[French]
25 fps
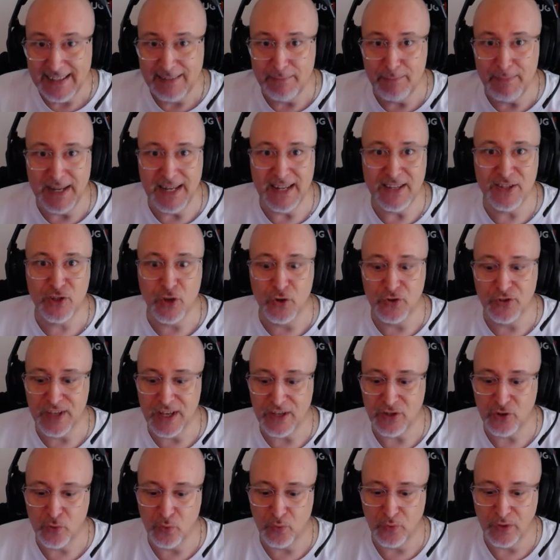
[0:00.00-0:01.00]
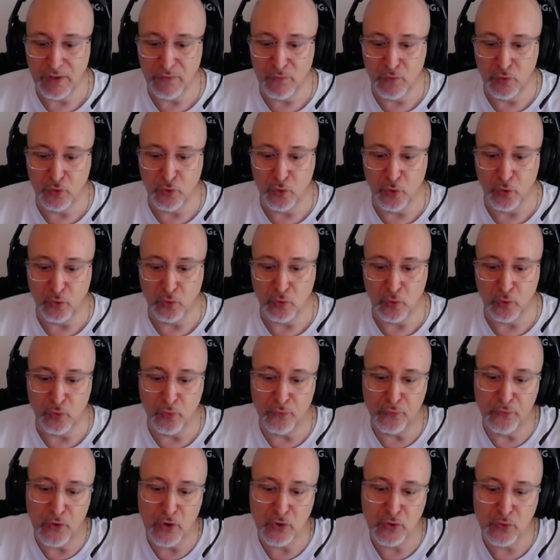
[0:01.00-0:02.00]
mais les sensations au niveau du retour de
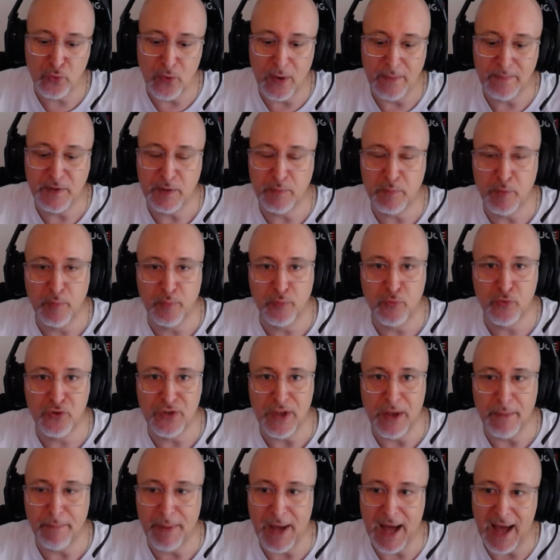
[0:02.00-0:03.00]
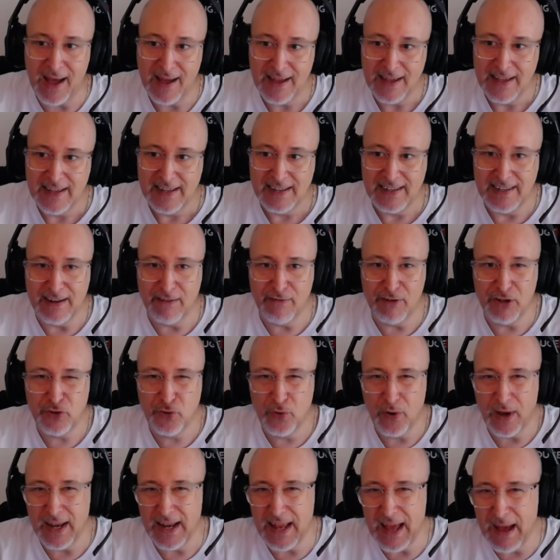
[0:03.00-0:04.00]
force sont un petit peu plus sympas. La
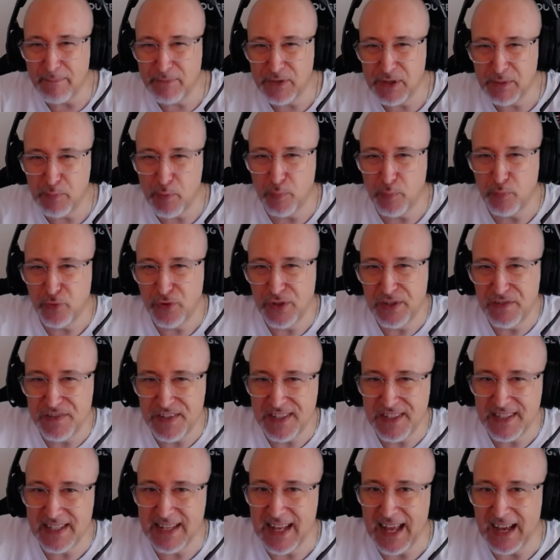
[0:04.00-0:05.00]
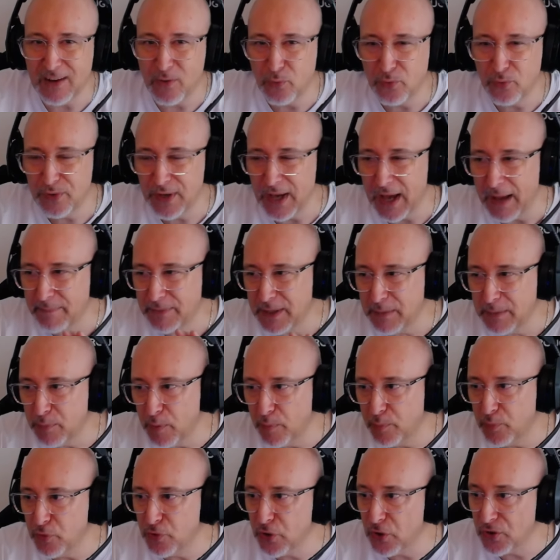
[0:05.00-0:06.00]
voiture, elle est un petit peu plus difficile à conduire, un petit peu
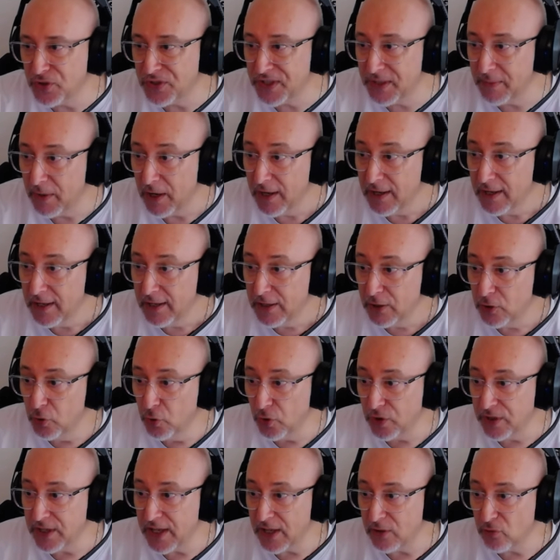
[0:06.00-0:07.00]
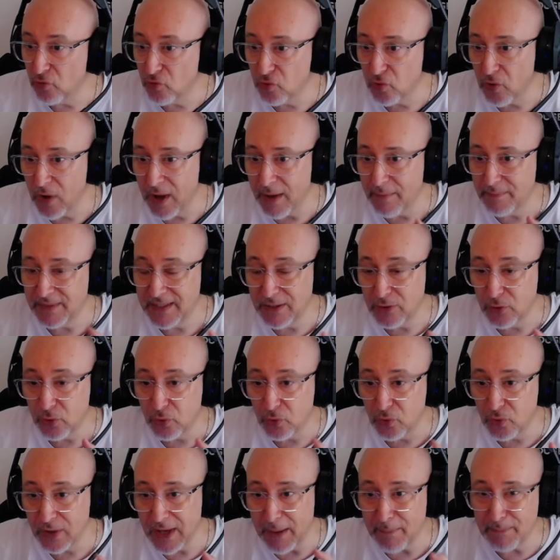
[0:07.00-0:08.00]
plus sensible. Donc il y a toujours un petit
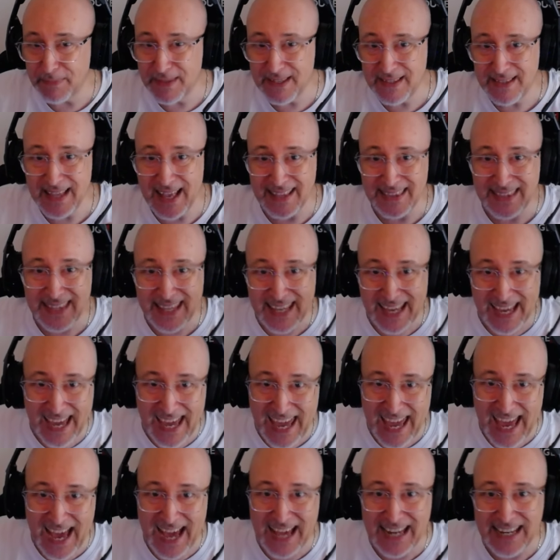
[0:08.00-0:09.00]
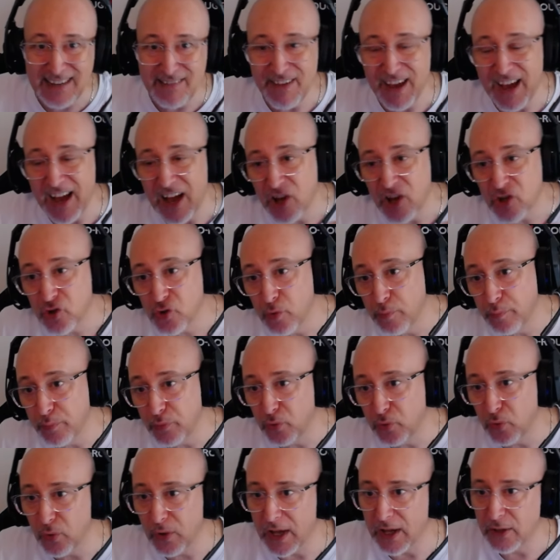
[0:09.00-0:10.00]
truc, un petit intérêt à aller vers un jeu
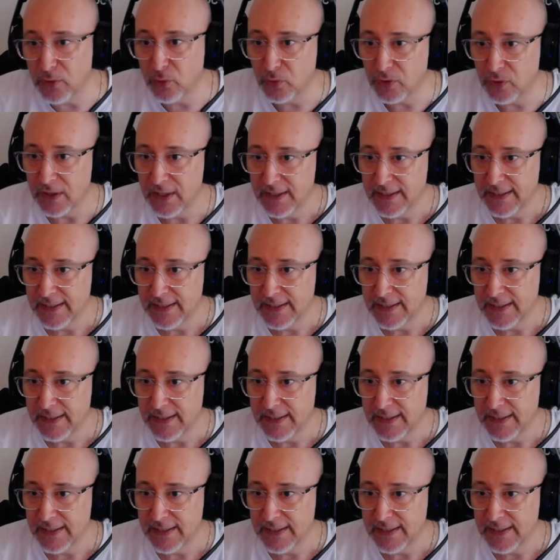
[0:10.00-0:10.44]
plutôt qu'un autre.